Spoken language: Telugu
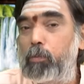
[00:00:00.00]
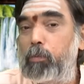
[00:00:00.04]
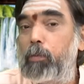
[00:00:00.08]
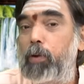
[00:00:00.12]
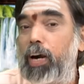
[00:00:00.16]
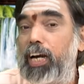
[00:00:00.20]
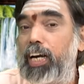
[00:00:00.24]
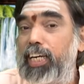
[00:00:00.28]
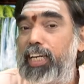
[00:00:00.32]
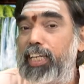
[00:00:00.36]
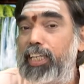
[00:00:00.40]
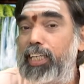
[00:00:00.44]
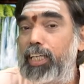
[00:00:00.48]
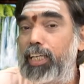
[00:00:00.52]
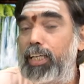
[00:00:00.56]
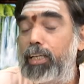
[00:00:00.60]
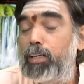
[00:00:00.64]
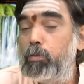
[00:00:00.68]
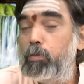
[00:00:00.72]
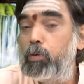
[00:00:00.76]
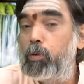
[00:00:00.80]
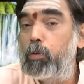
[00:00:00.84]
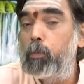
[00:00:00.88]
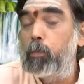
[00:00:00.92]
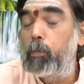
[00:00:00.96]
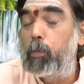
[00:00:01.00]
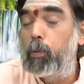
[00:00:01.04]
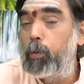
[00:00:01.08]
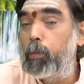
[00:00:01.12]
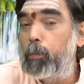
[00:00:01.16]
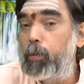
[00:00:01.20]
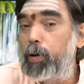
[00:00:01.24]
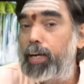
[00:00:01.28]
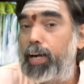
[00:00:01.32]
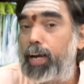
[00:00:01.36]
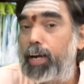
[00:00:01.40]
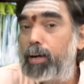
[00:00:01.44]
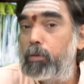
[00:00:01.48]
మళ్ళీ ఈ
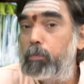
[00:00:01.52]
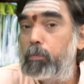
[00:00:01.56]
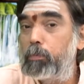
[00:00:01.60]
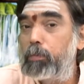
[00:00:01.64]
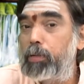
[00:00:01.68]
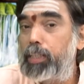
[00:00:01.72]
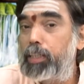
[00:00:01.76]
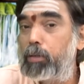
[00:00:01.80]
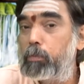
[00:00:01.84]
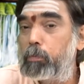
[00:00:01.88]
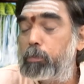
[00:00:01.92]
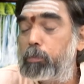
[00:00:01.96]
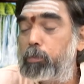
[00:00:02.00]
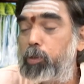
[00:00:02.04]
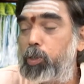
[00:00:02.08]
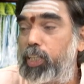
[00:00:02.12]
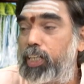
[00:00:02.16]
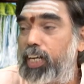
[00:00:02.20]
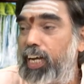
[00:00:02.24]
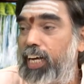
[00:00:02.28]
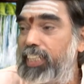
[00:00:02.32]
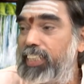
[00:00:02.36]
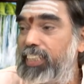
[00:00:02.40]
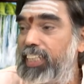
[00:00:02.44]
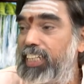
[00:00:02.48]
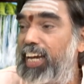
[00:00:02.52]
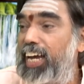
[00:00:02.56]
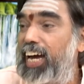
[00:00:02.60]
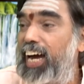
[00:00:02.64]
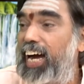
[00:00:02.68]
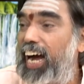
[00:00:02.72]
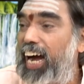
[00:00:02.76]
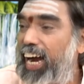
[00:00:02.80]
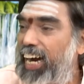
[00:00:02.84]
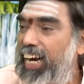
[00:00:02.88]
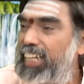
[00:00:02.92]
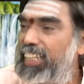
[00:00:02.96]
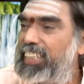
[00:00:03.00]
భూమండలం మీద పుట్టాల్సిన
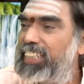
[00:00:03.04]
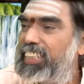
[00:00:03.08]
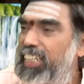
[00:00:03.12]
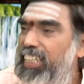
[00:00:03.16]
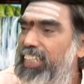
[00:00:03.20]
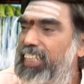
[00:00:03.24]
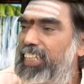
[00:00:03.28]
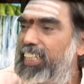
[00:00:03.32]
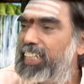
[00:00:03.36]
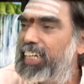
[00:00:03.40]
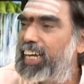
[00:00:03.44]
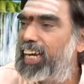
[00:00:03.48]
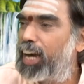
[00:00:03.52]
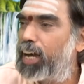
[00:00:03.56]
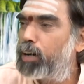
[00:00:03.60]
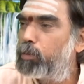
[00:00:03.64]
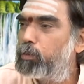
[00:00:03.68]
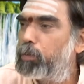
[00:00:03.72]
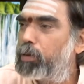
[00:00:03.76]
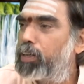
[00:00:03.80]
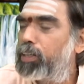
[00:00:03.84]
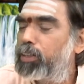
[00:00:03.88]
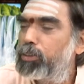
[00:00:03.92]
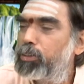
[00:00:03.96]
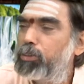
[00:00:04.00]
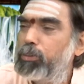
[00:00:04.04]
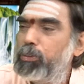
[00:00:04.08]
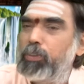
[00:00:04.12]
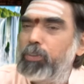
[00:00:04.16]
అగత్యం నీకు ఏర్పడదు